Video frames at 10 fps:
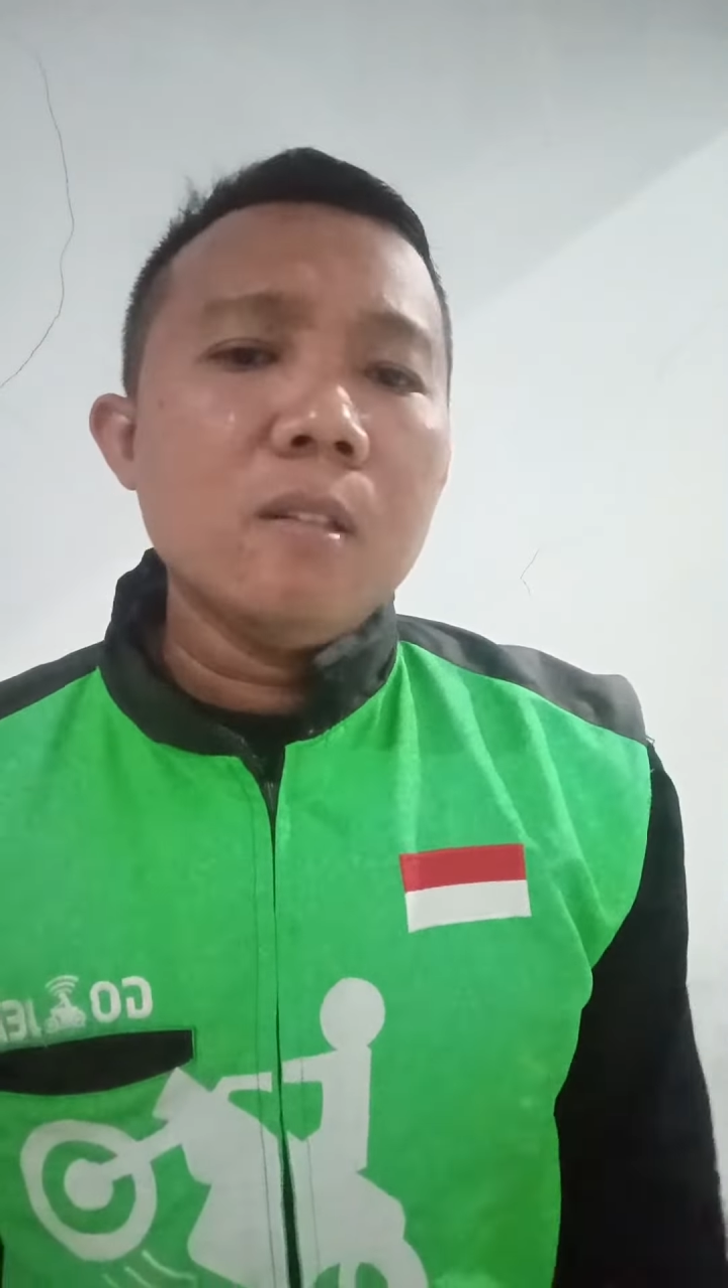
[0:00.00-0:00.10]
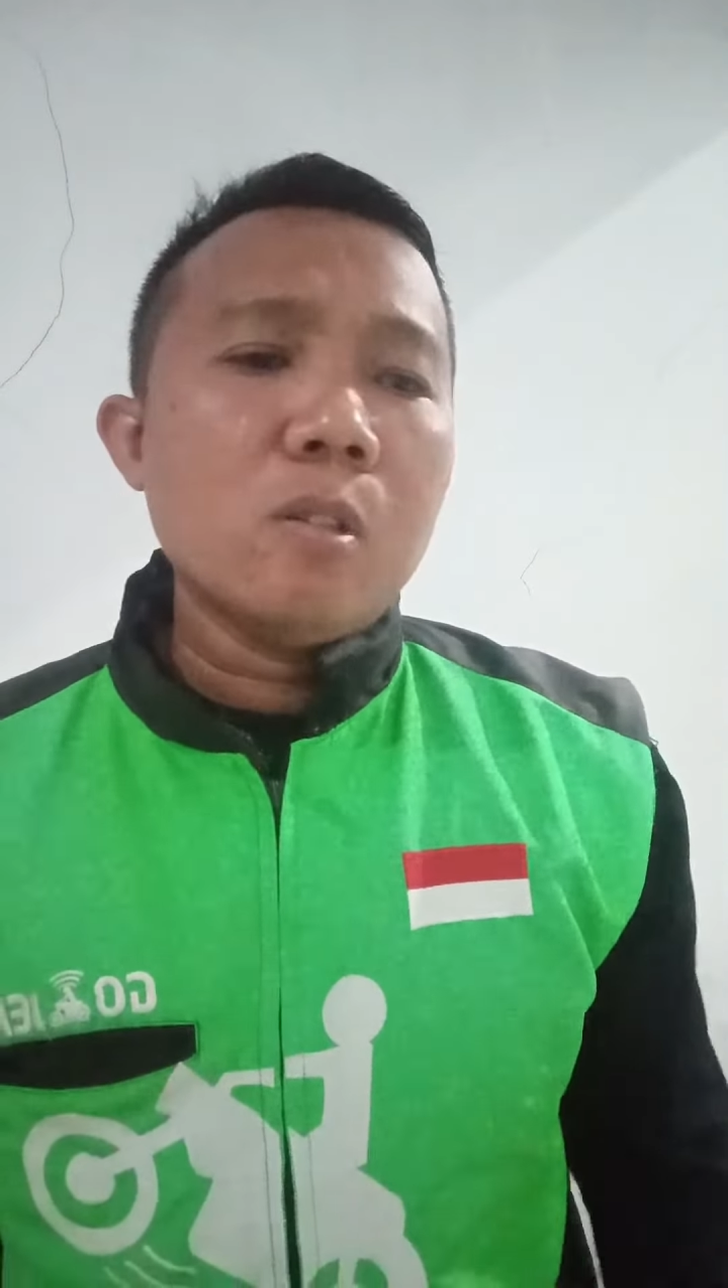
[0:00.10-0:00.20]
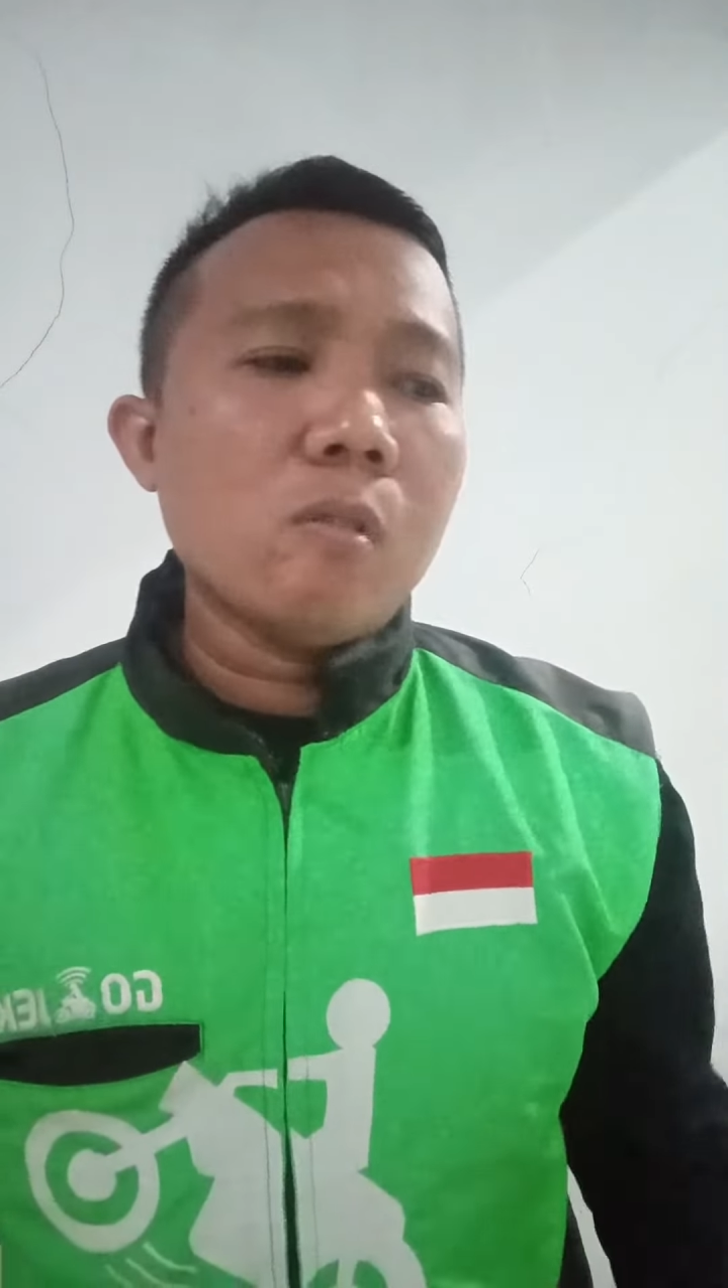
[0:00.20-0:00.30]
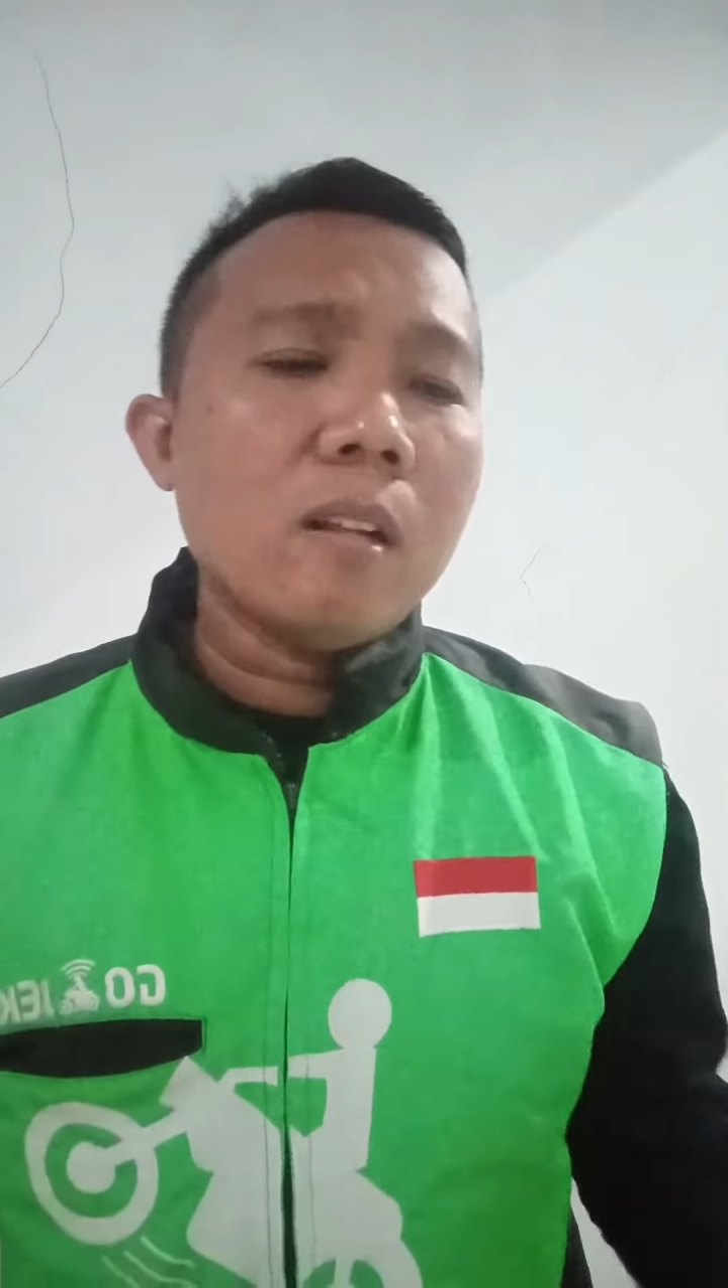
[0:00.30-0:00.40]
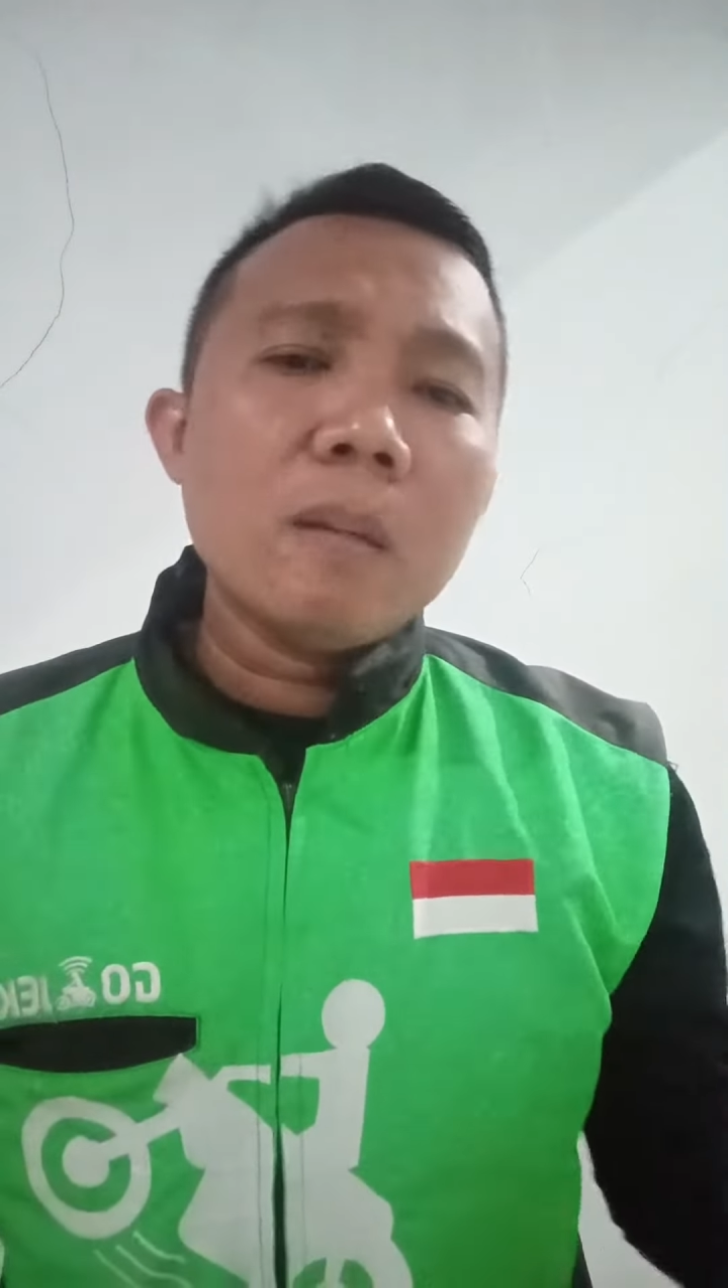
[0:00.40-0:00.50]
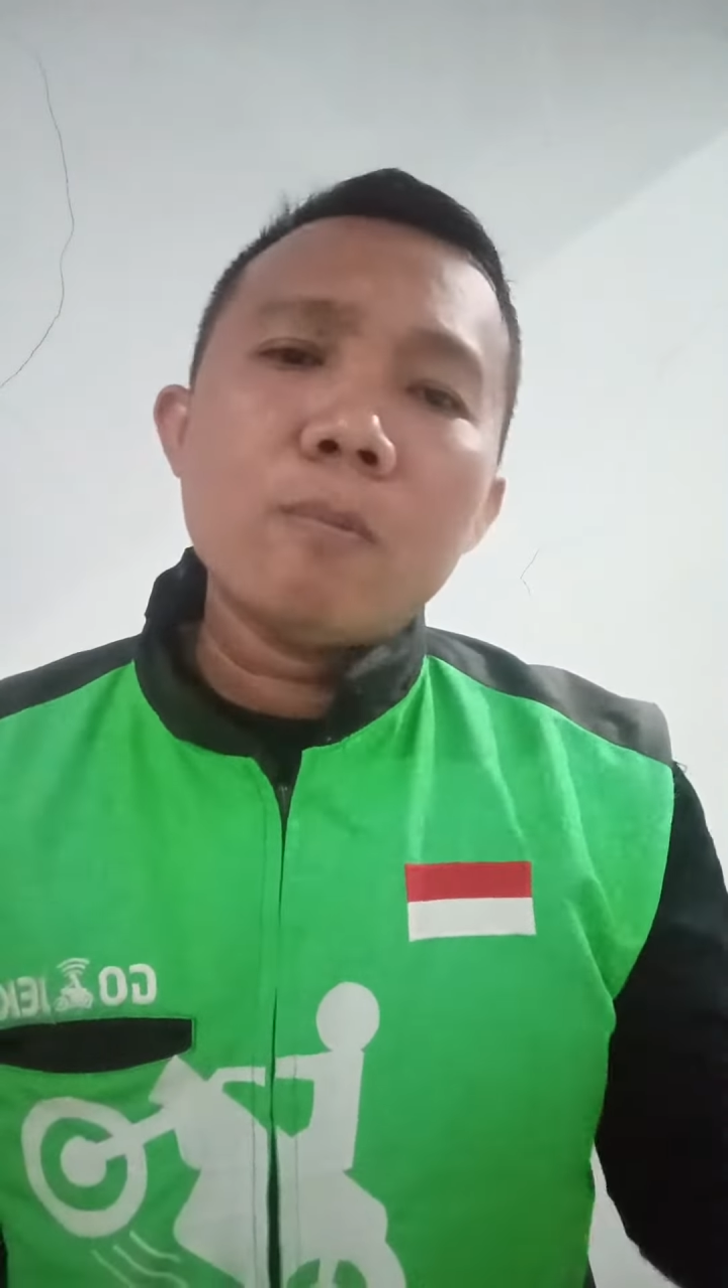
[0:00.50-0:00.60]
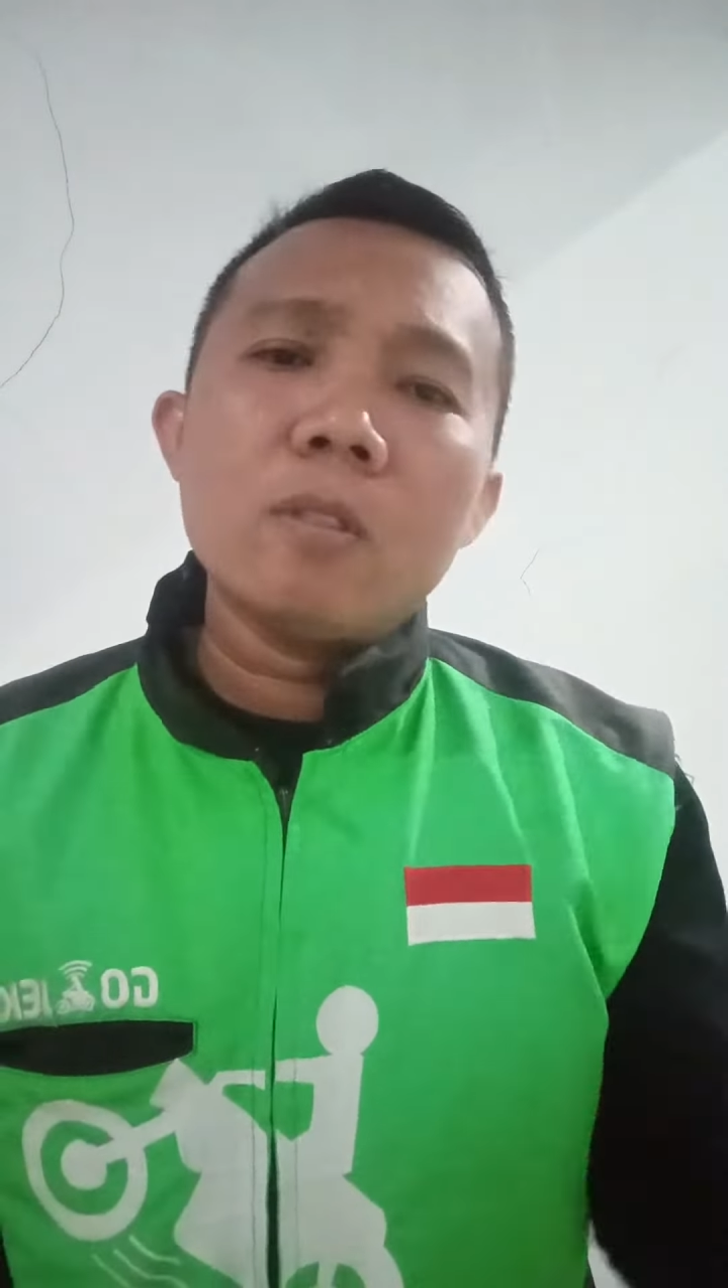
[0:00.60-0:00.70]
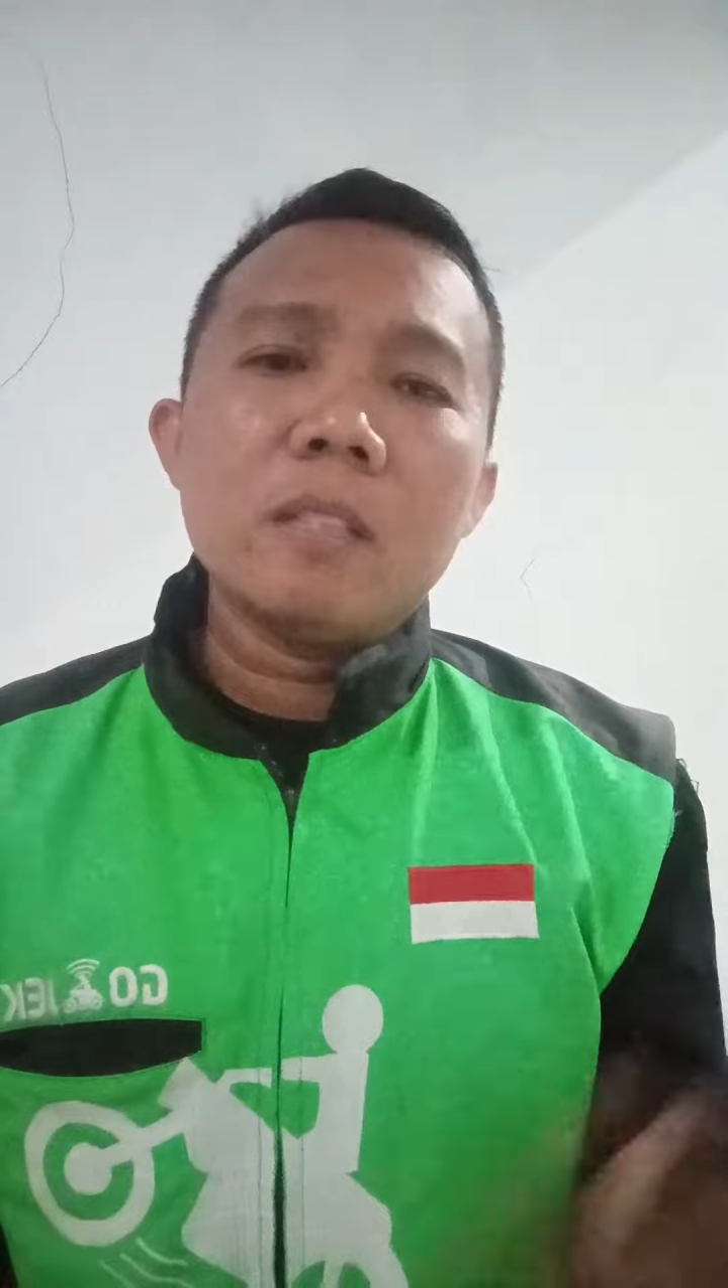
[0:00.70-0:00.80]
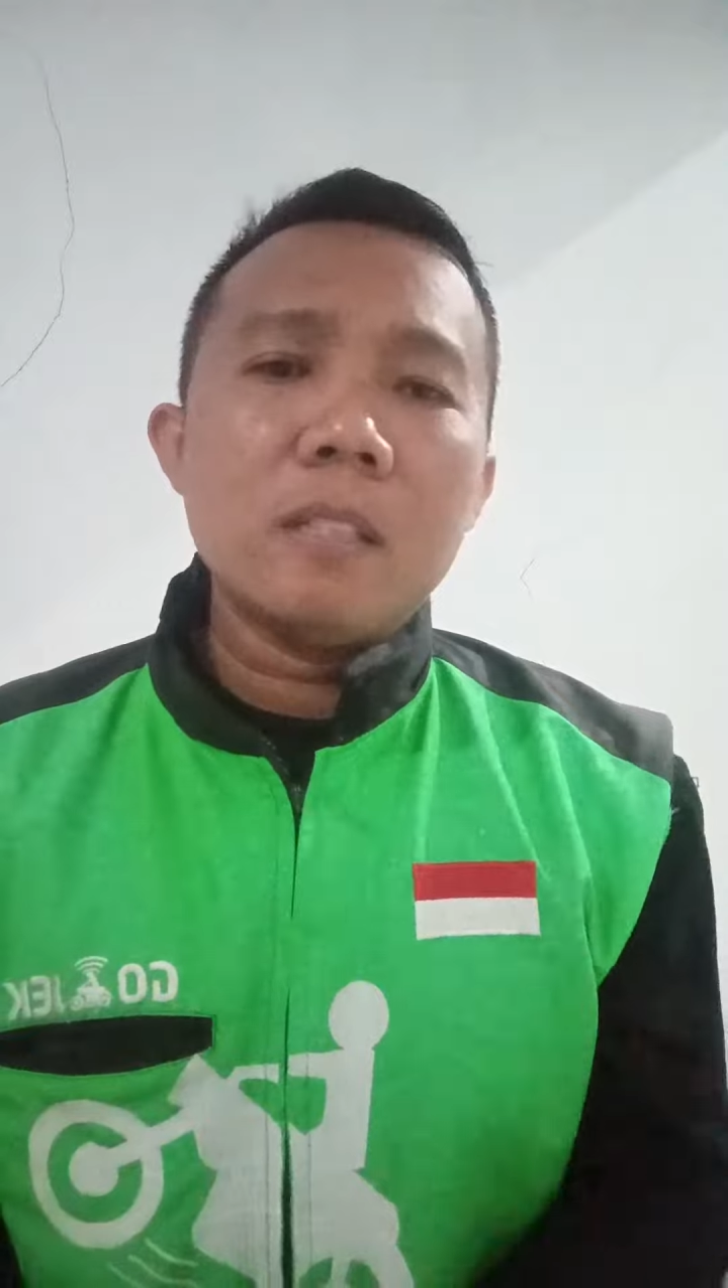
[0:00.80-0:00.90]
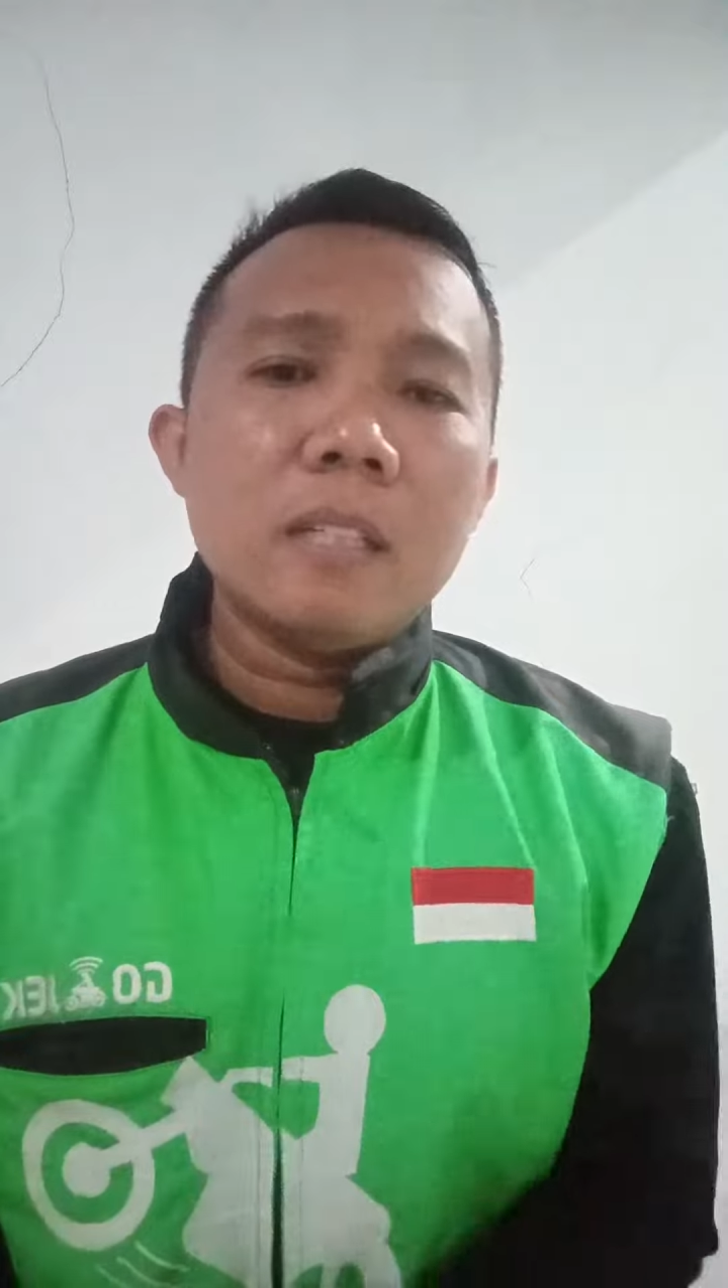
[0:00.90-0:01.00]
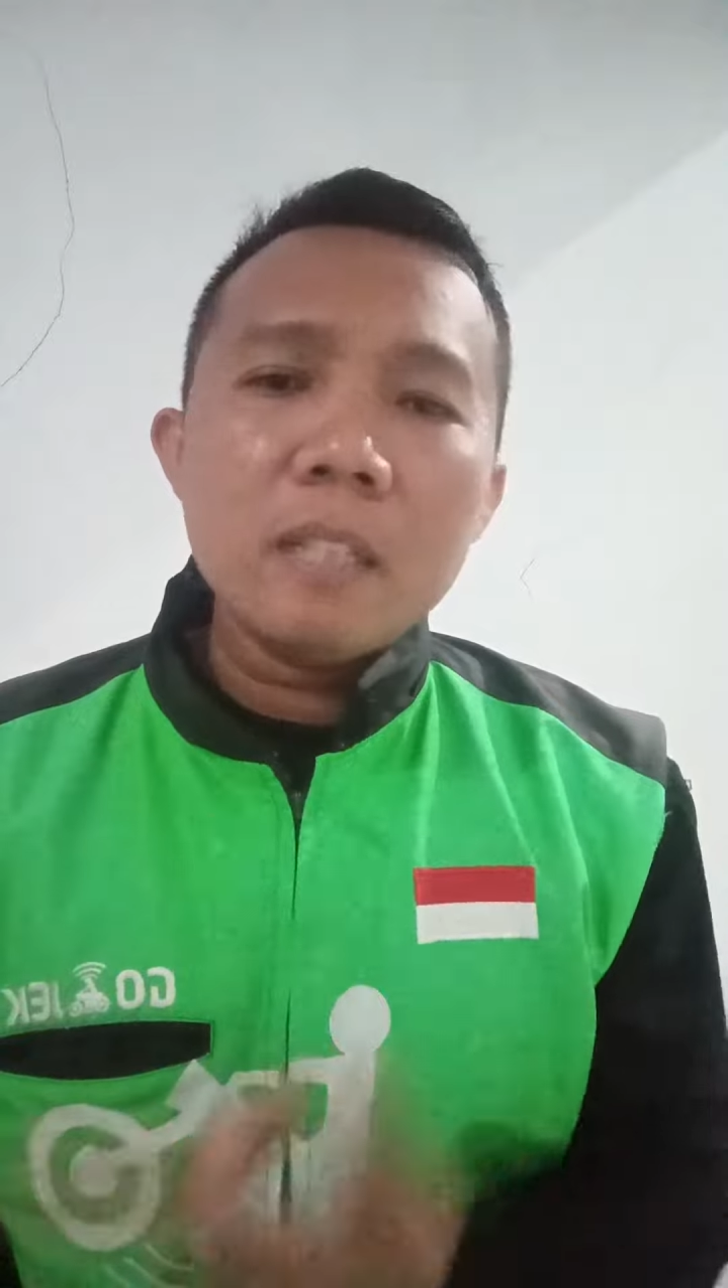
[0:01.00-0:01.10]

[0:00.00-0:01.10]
soalnya posisi